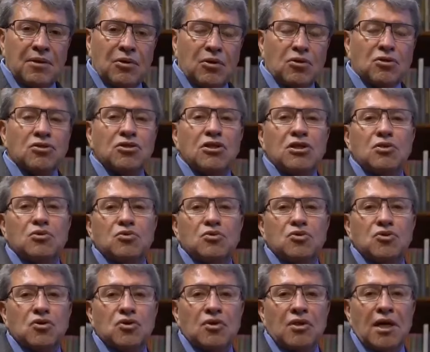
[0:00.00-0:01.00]

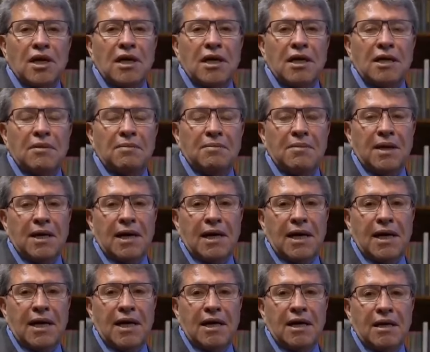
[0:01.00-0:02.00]
constitucional
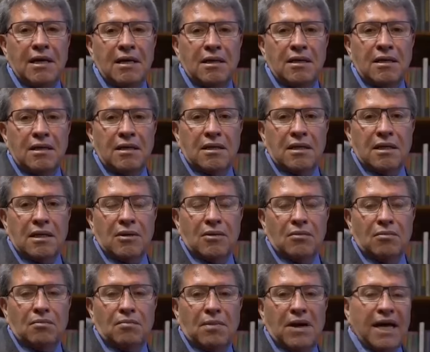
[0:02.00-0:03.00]
enviará
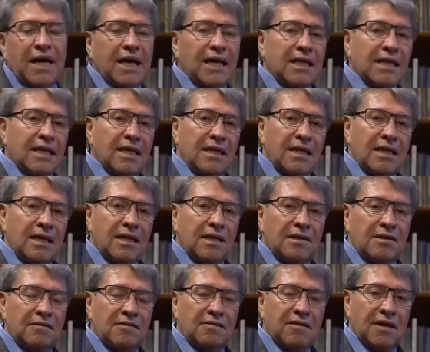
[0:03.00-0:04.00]
un paquete de
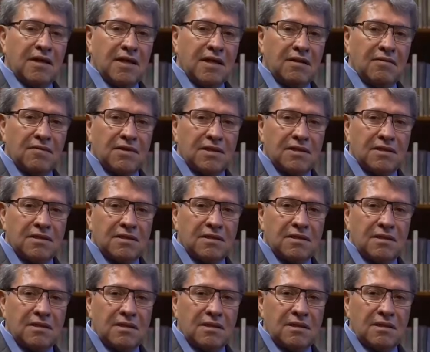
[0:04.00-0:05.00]

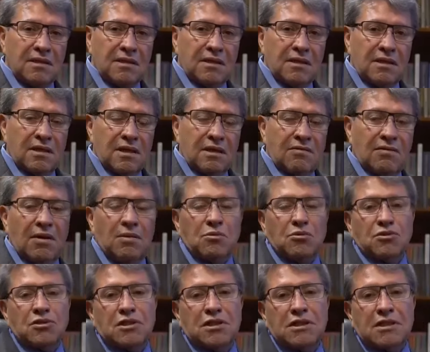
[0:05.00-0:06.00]
iniciativas que
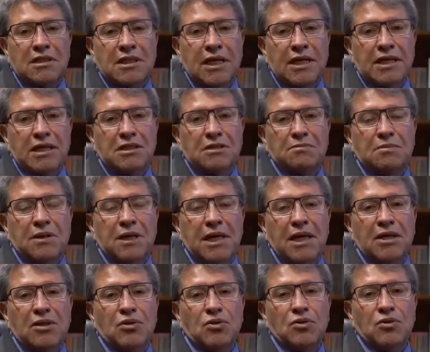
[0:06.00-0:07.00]
vamos a estar
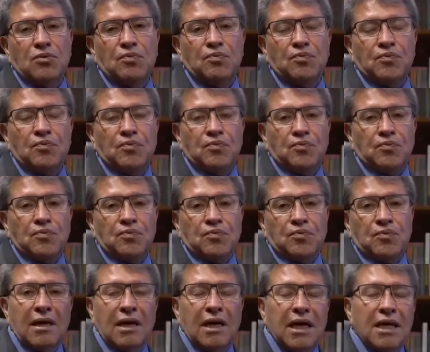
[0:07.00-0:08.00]
esperando
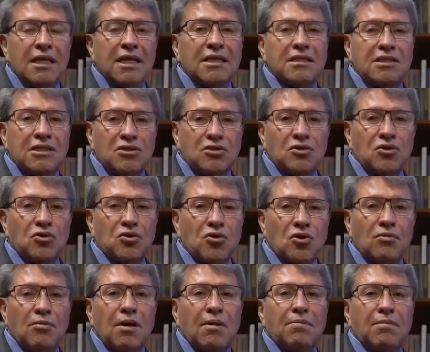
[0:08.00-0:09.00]
qué decisión
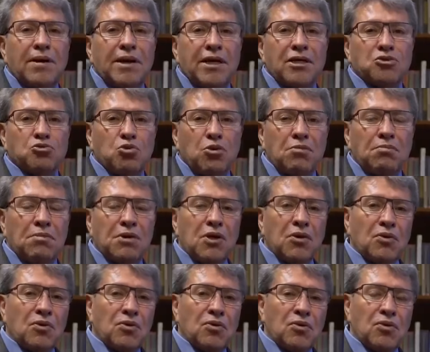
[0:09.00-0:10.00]
toma para su
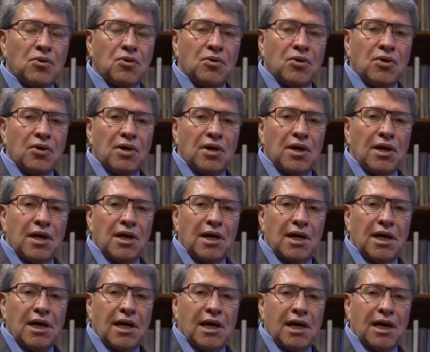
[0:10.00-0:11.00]
envío
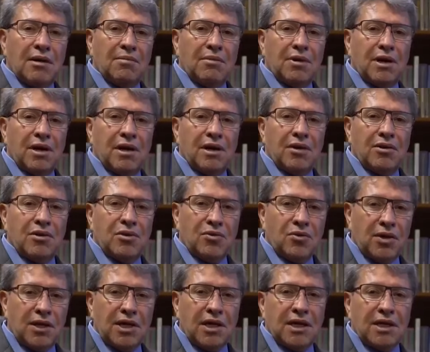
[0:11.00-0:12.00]
a la Cámara de
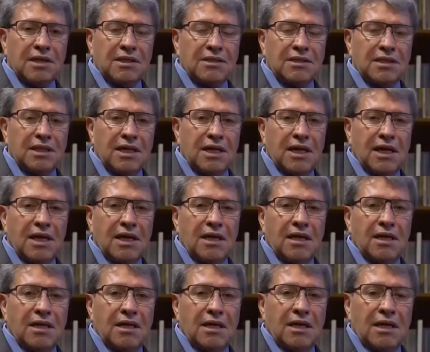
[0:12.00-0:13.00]
Origen,
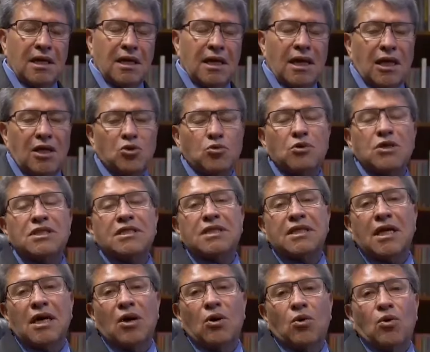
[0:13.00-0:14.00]
sea la
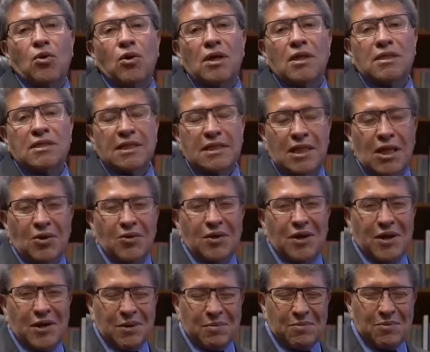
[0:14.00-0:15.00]
nuestra o el Senado
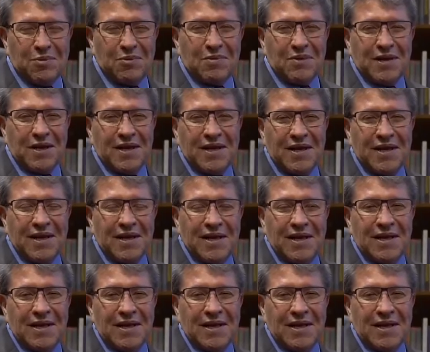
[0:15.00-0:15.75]
de la República.